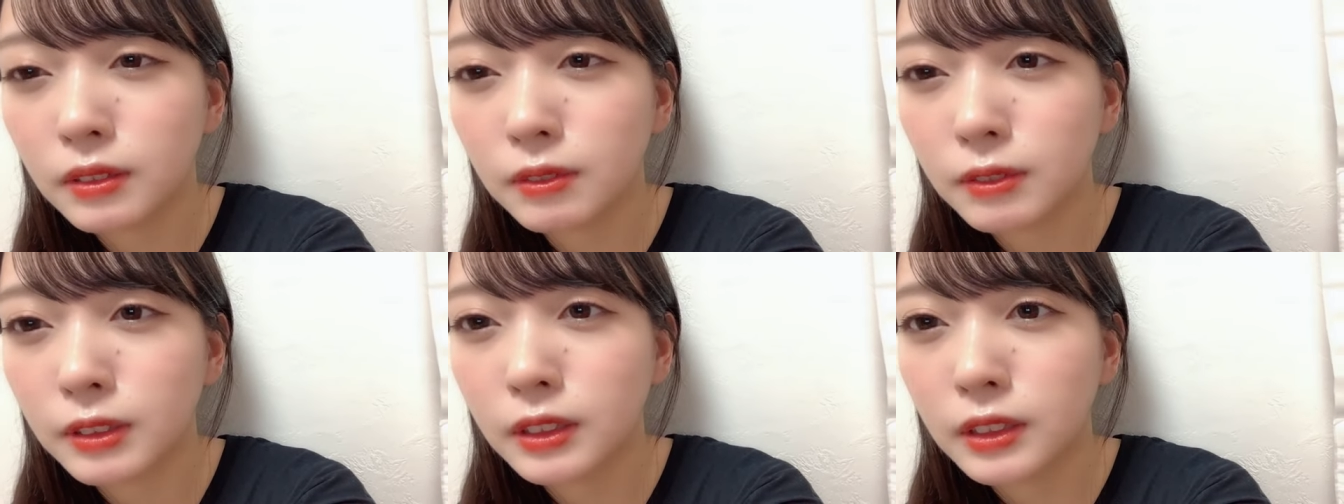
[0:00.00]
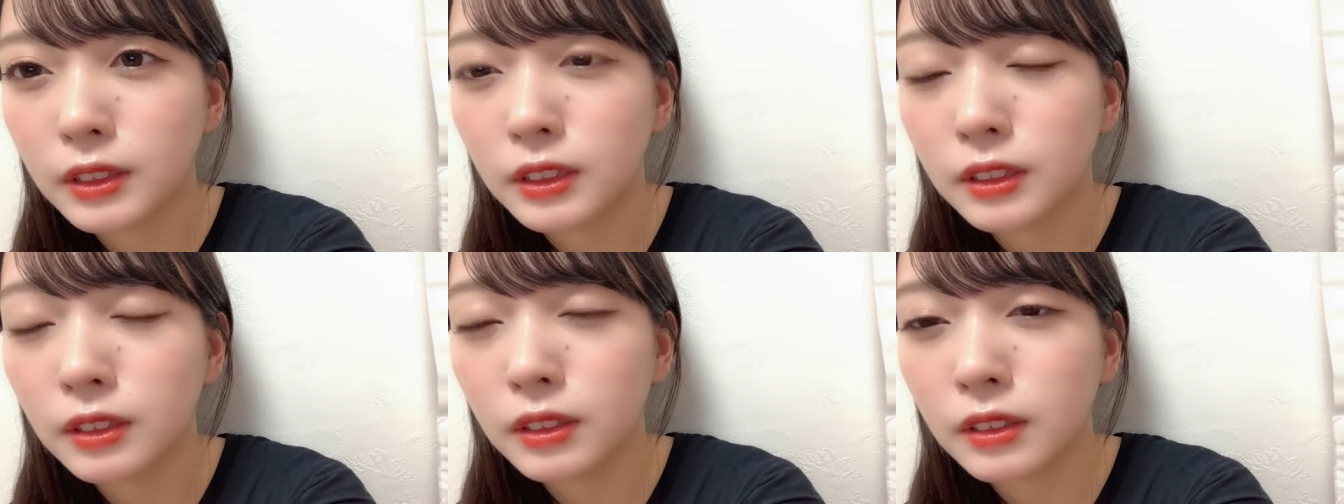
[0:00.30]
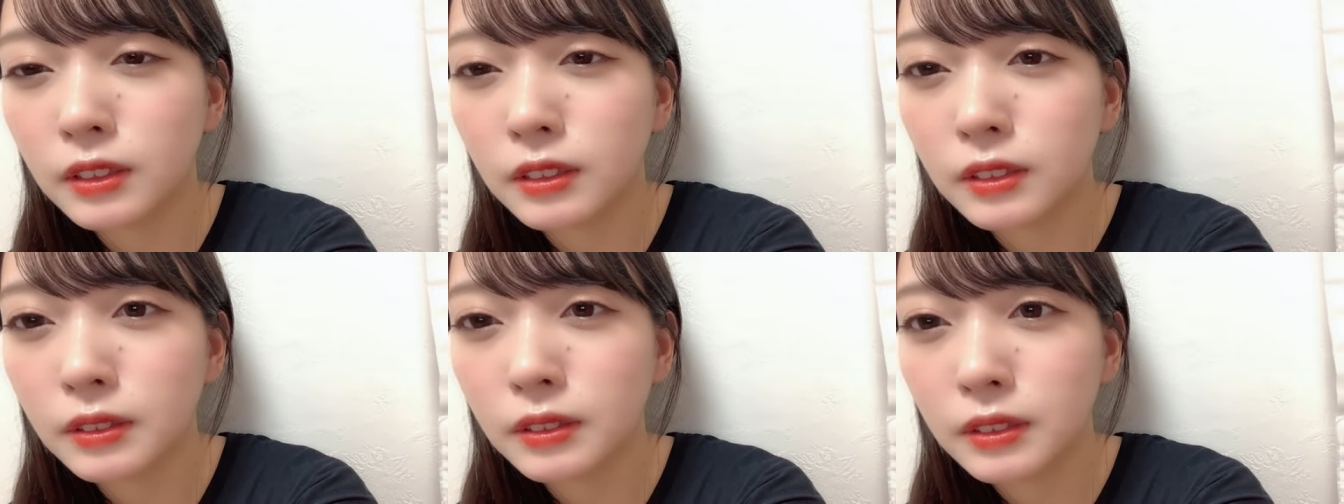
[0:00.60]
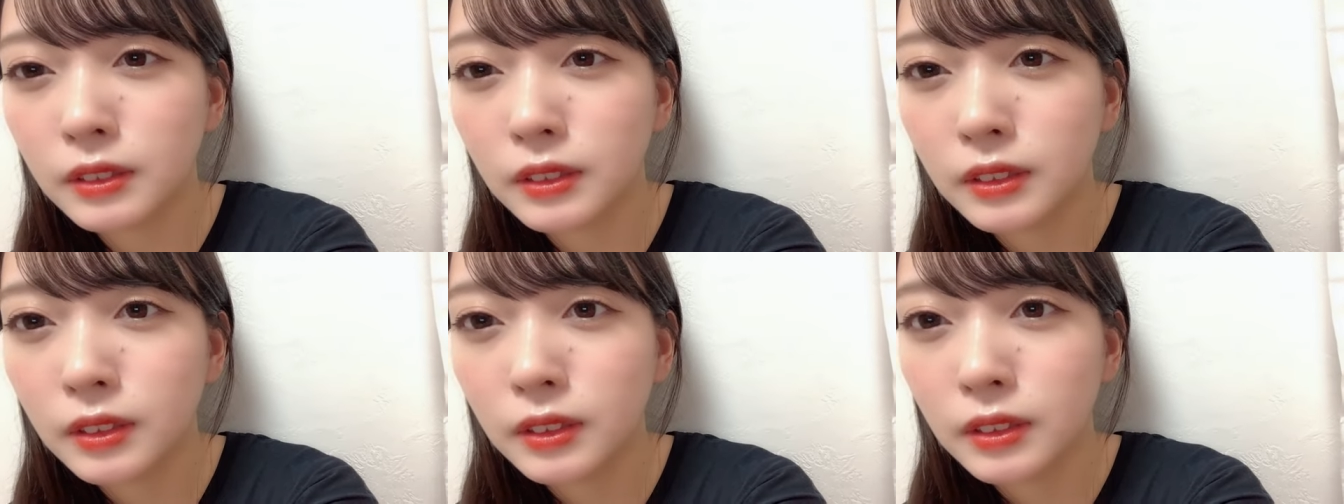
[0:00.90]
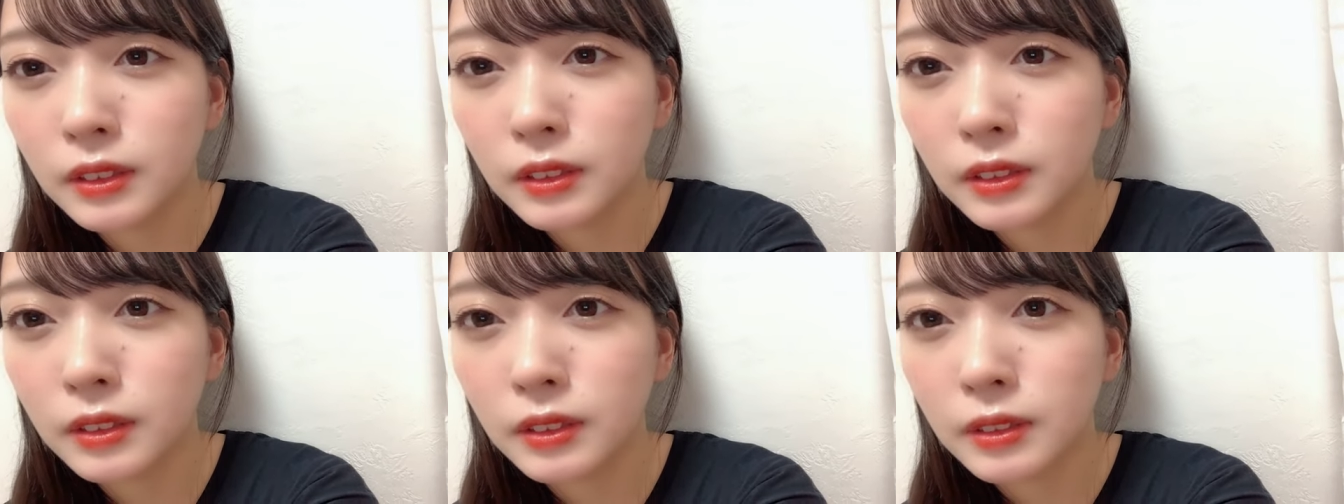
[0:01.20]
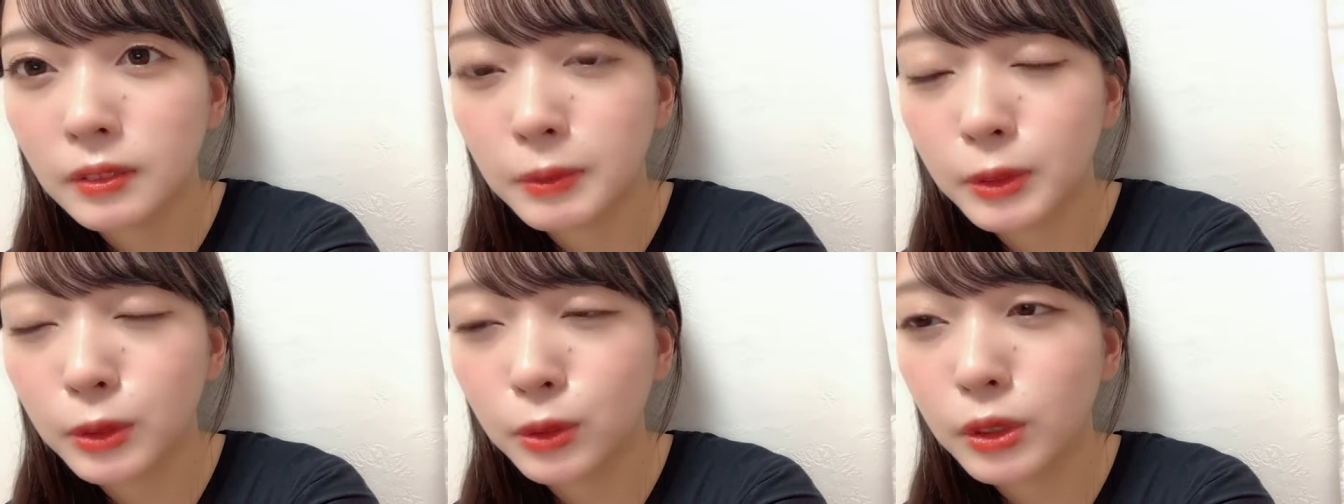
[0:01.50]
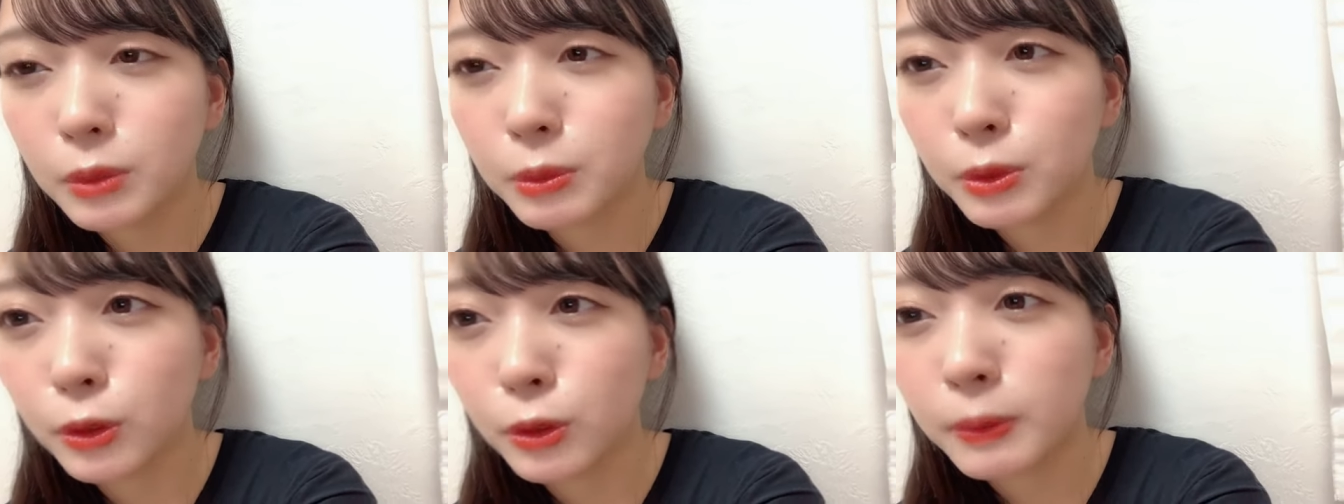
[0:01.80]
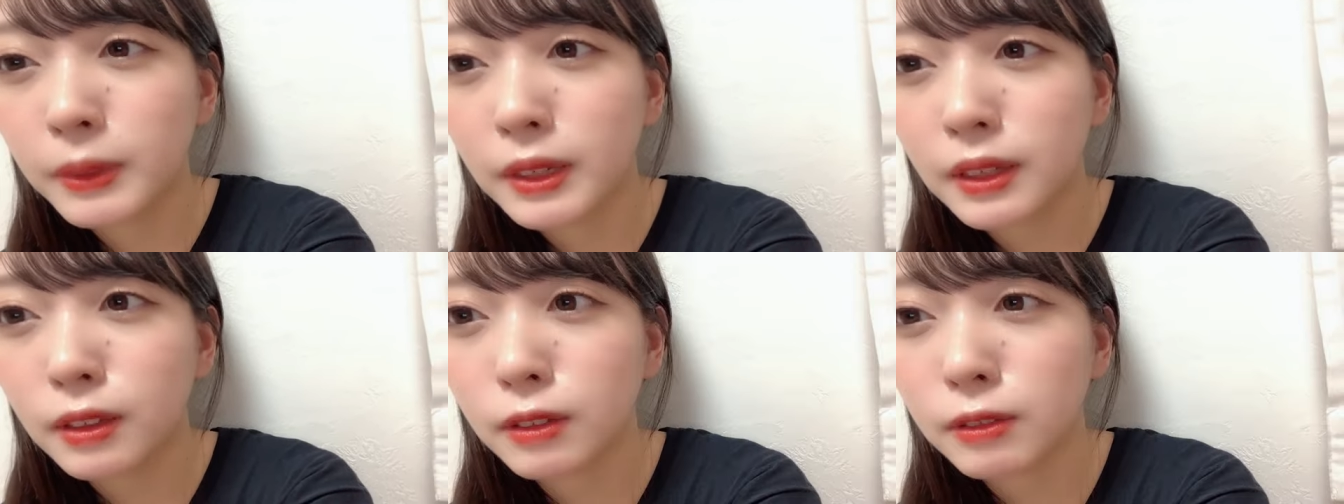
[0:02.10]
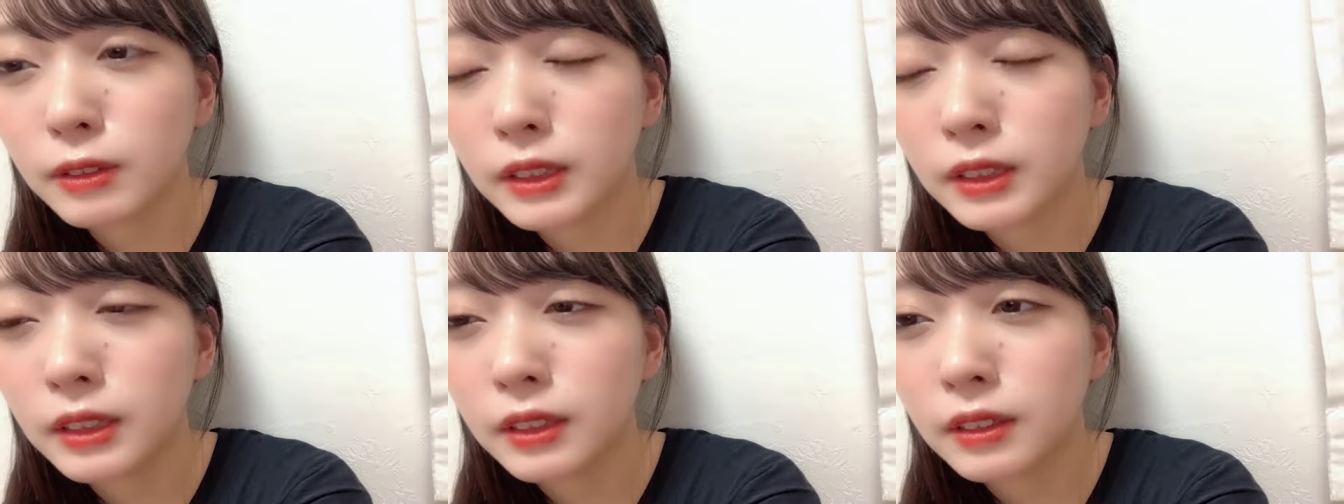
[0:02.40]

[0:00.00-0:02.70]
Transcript: 私がそれも踏まえた上で